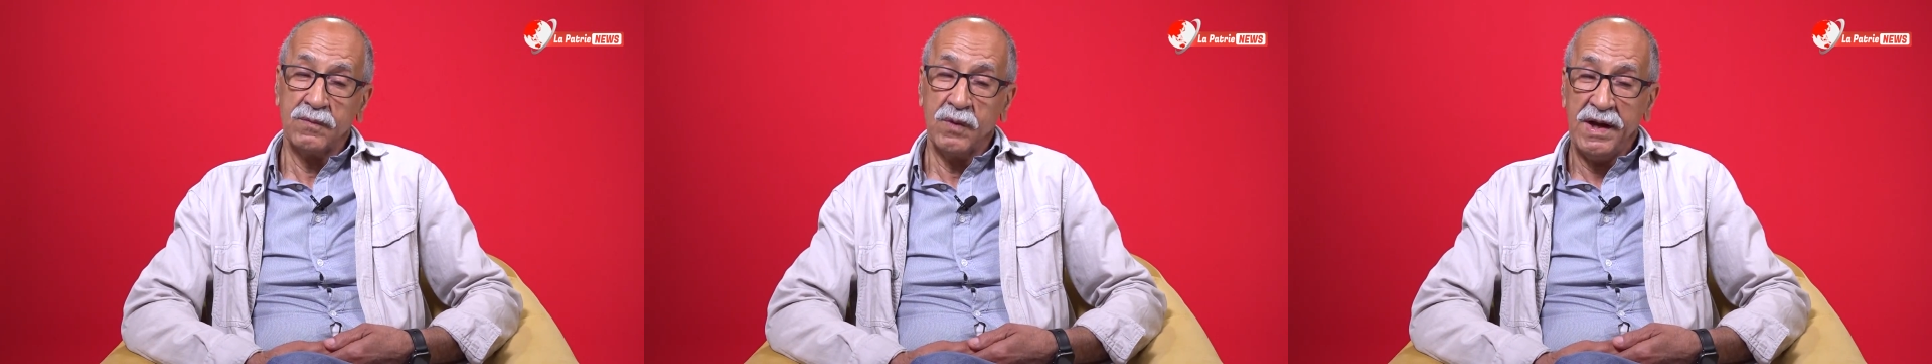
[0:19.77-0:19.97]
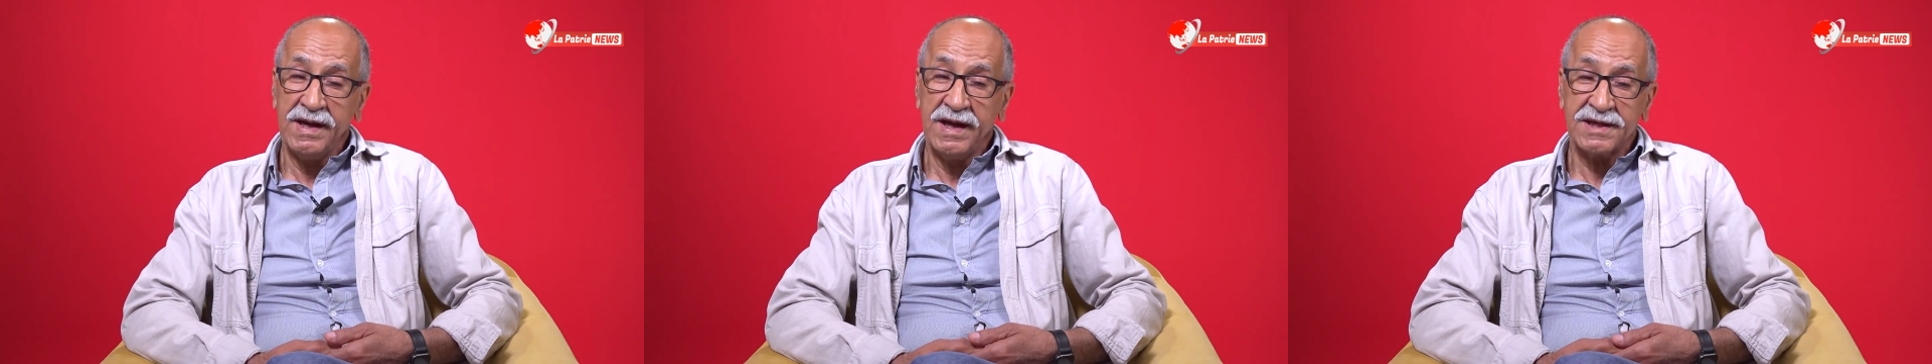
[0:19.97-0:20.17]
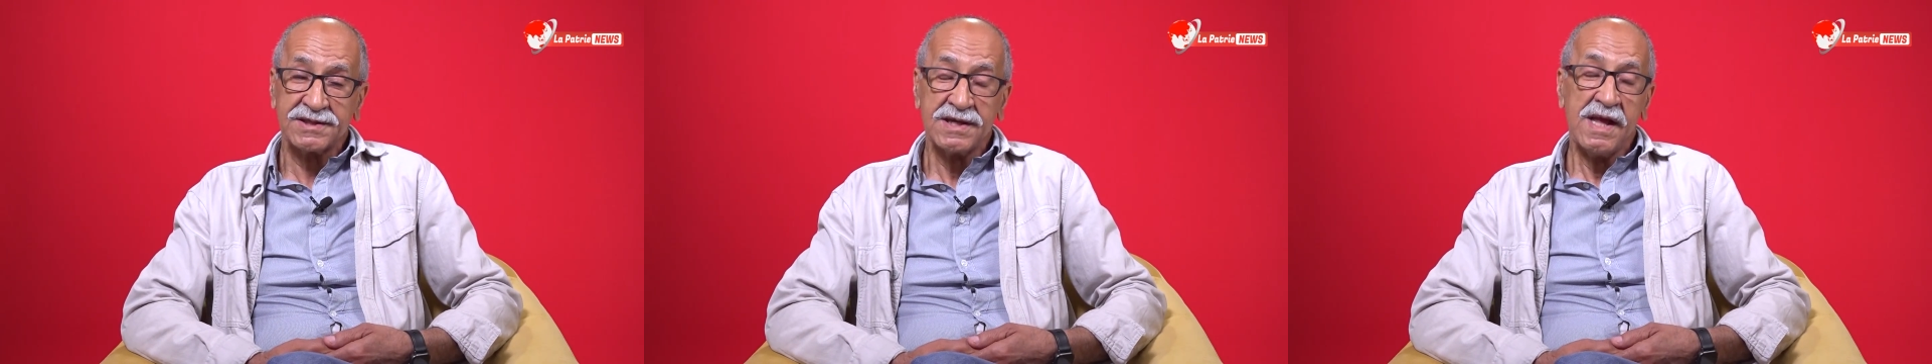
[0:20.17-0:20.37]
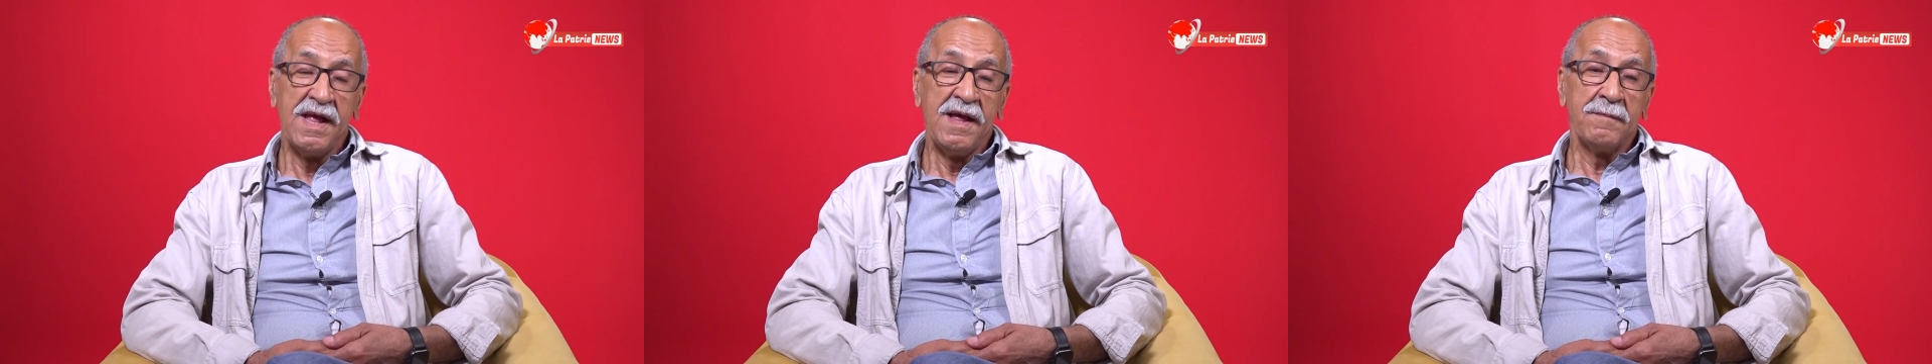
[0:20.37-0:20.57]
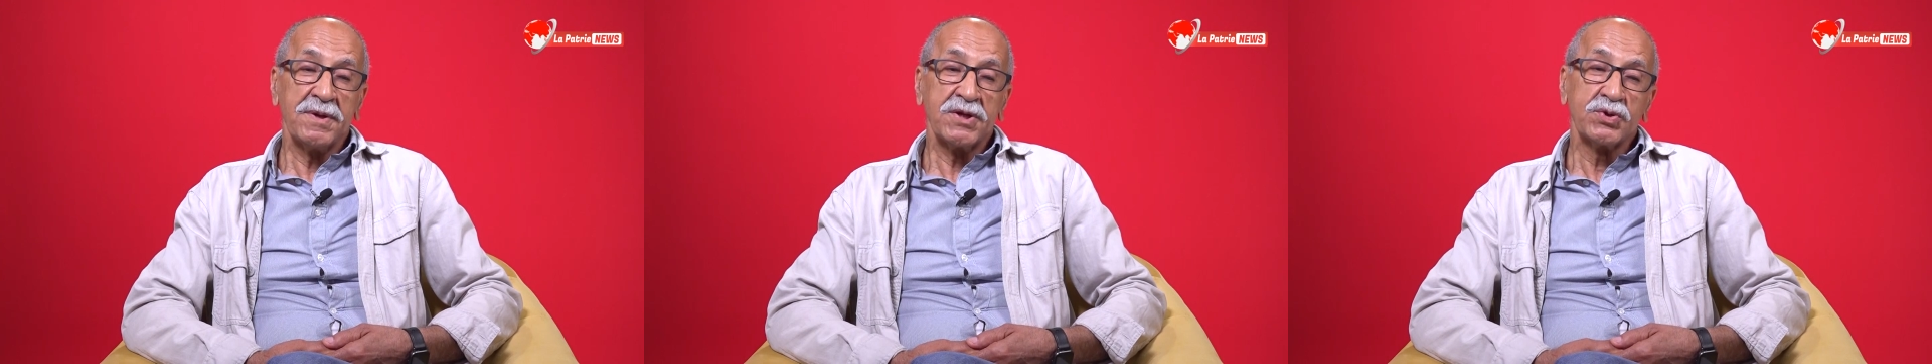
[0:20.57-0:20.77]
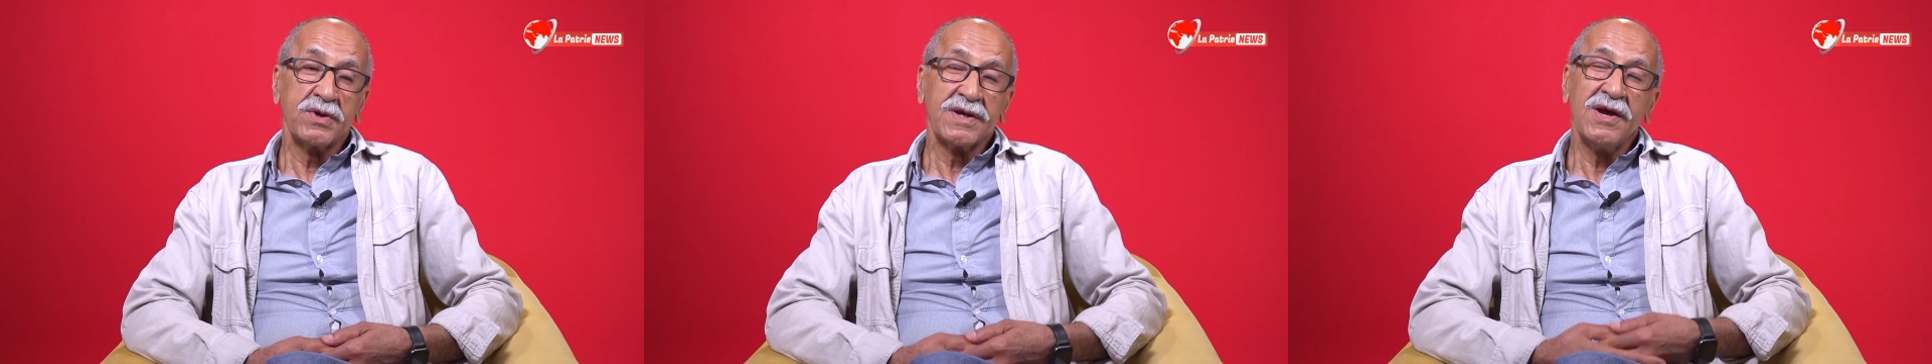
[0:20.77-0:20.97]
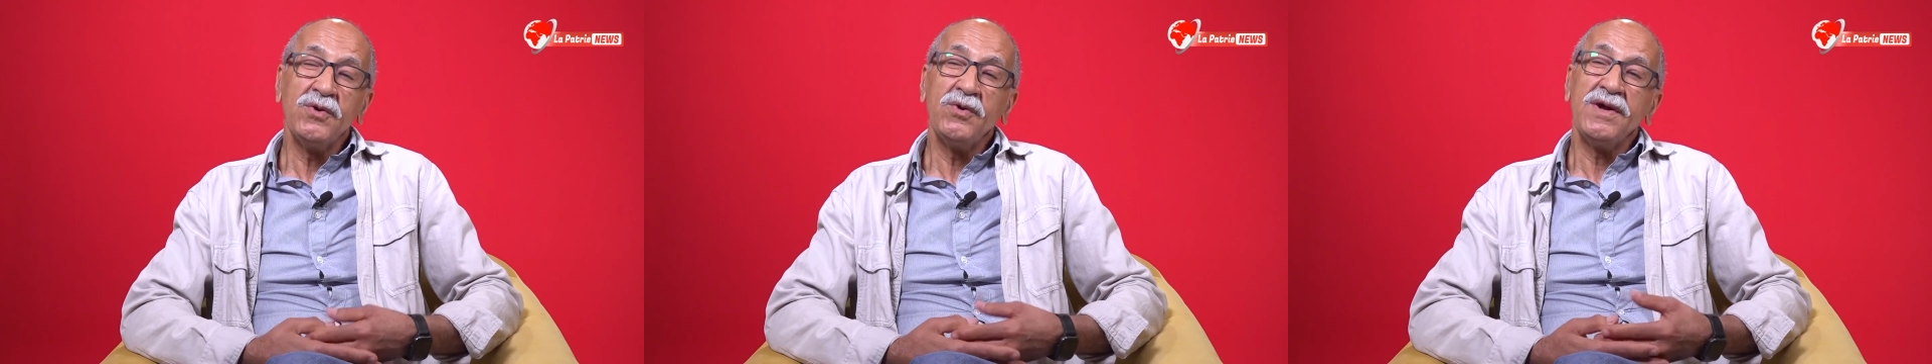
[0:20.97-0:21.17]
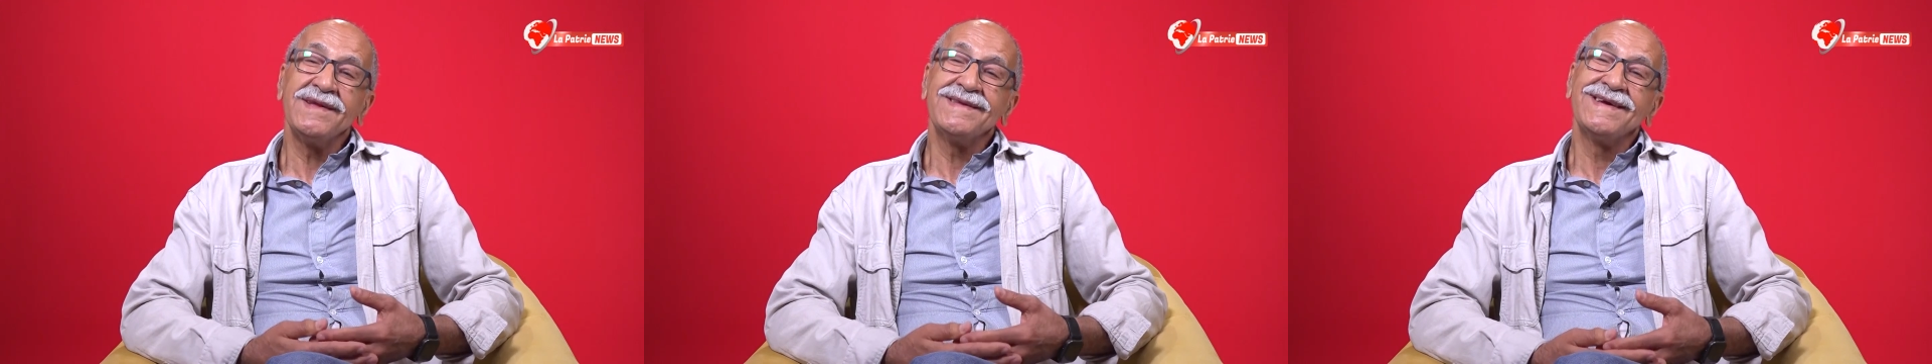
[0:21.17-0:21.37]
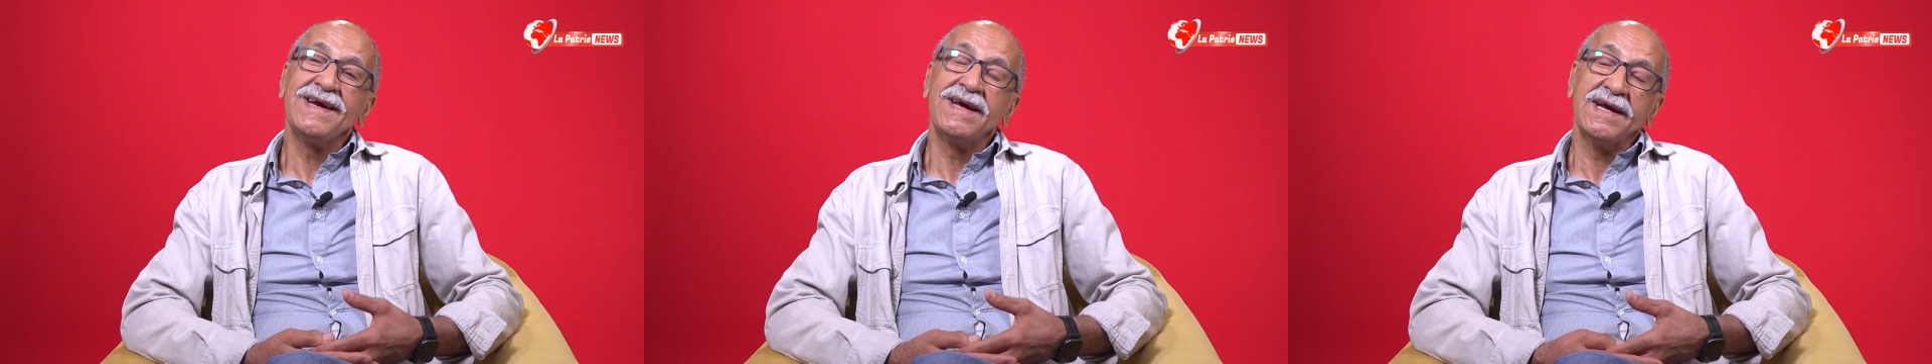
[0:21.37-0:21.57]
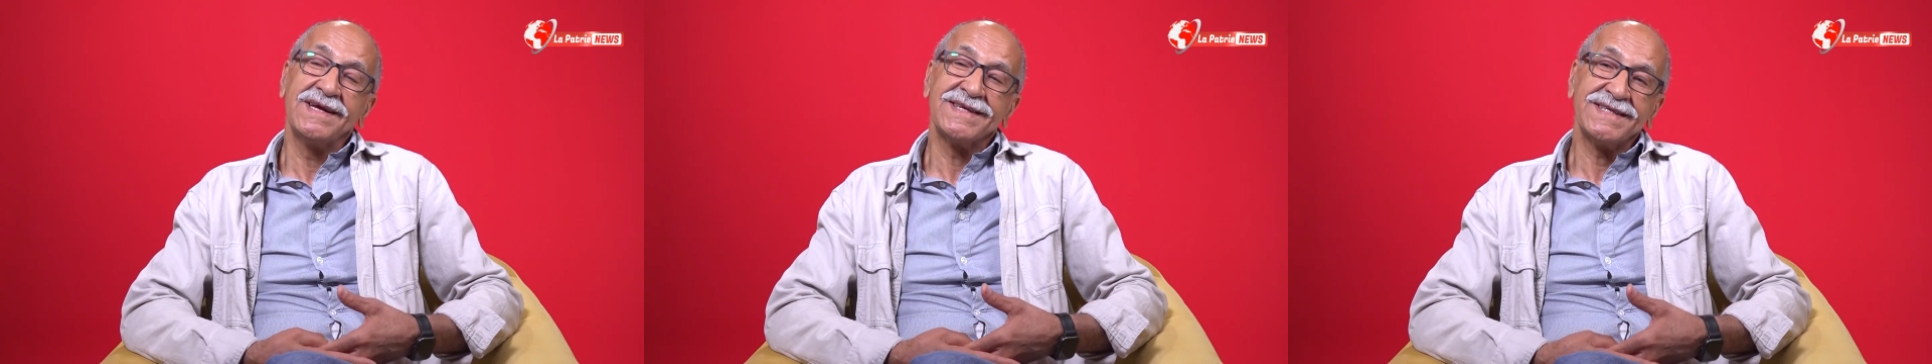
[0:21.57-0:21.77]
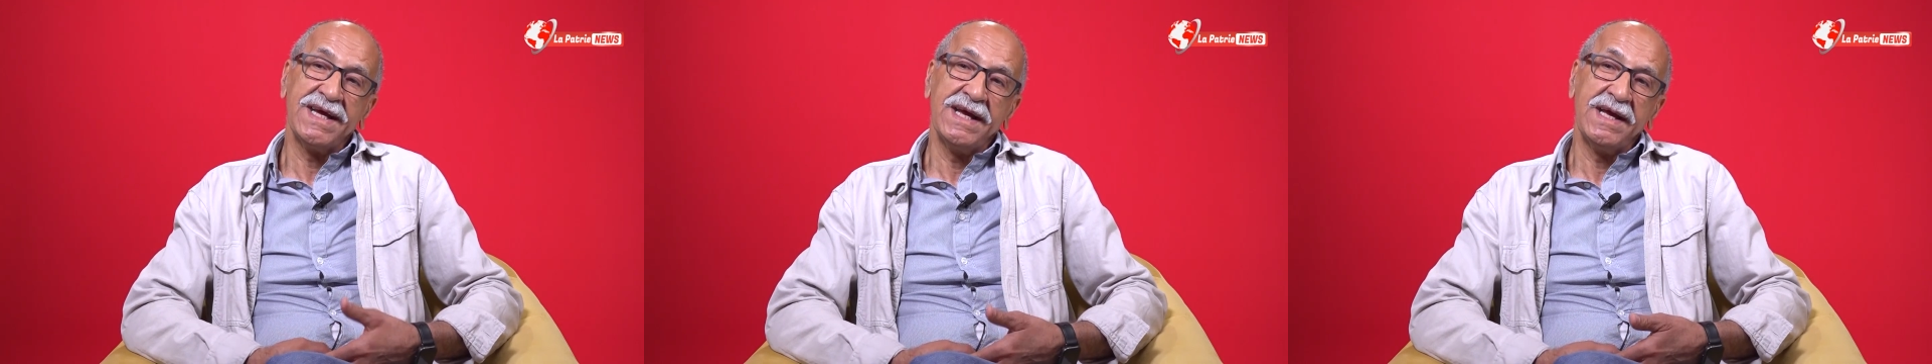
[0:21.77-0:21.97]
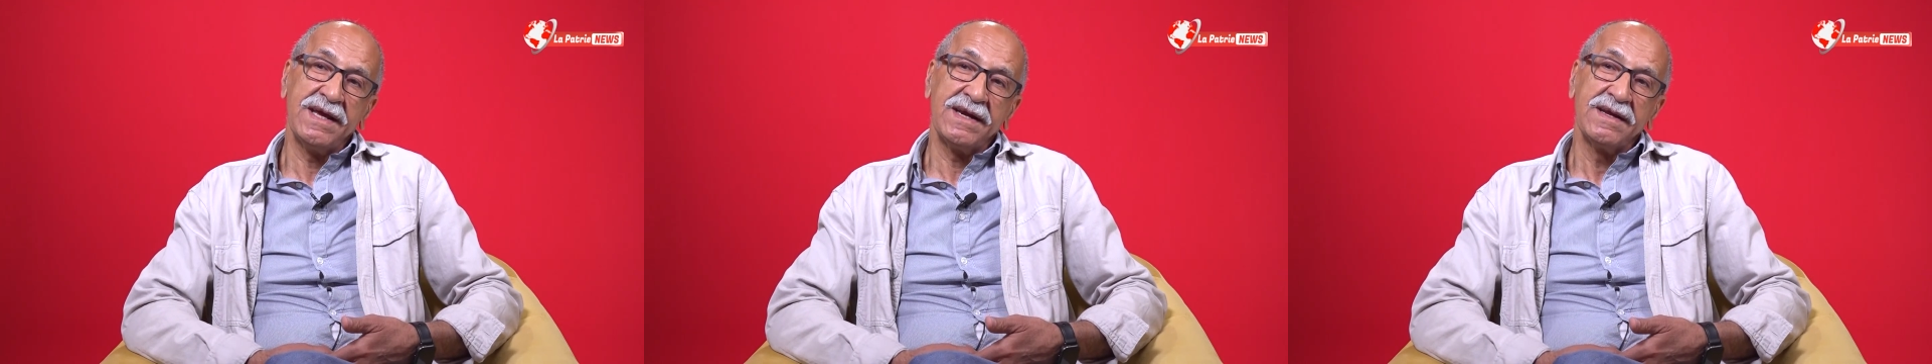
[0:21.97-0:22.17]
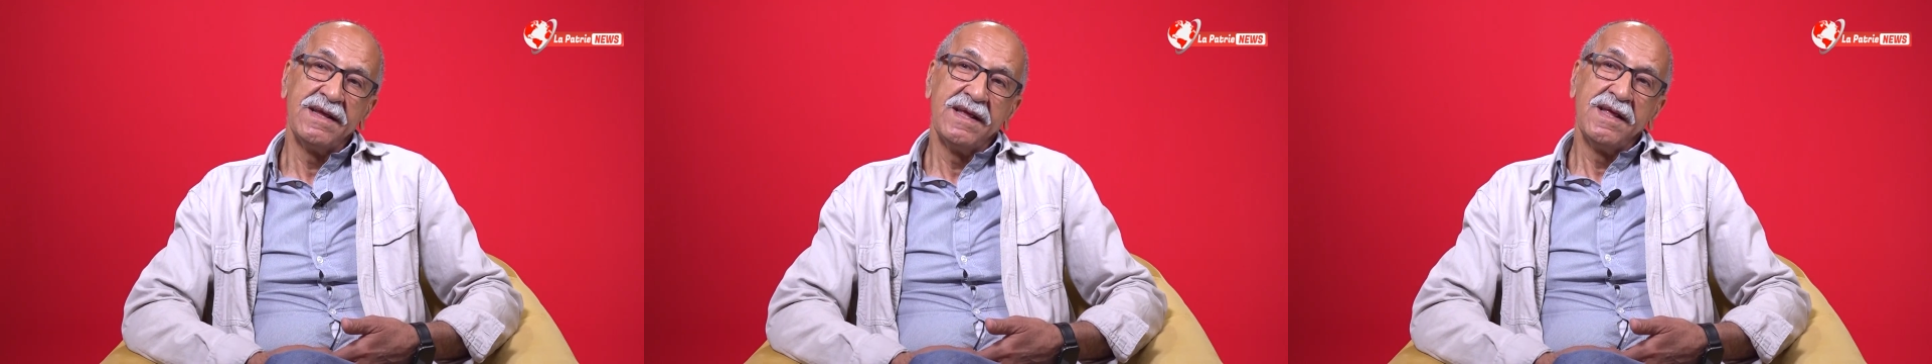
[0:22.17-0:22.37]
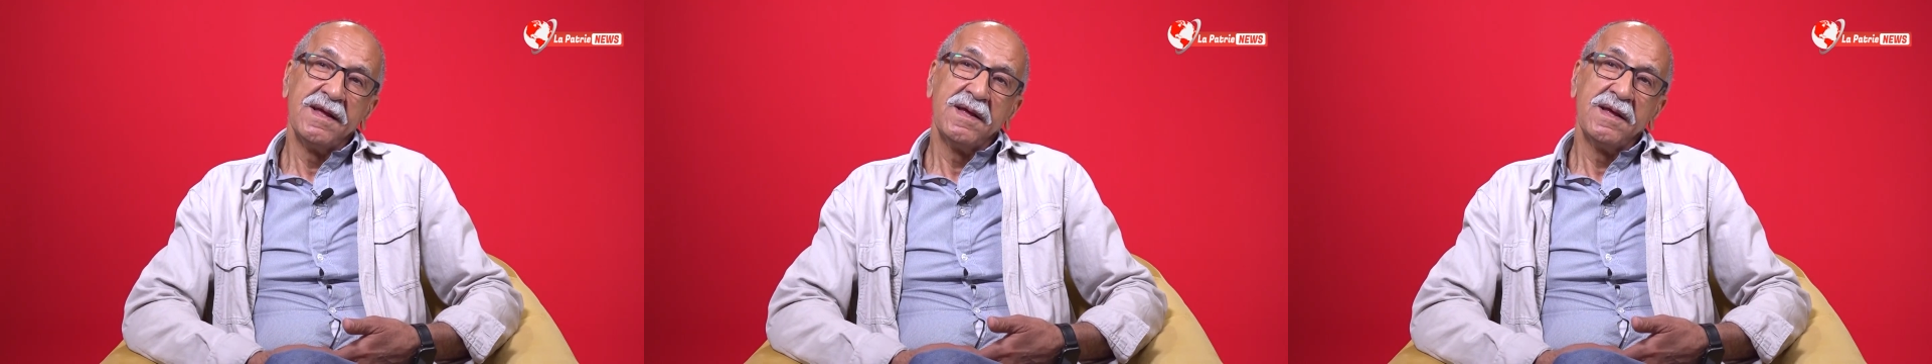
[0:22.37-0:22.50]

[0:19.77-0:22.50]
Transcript: وعلاش باسكو كانوا عندها اسعار